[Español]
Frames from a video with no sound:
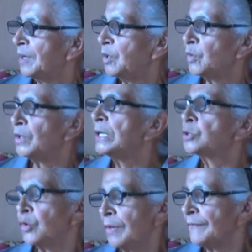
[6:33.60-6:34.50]
lo, y
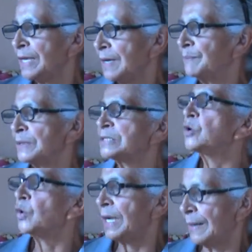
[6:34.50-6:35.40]
todavía pues
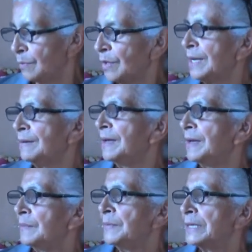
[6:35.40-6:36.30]
lo elaboran
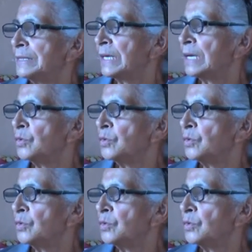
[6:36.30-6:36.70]
¿verdad?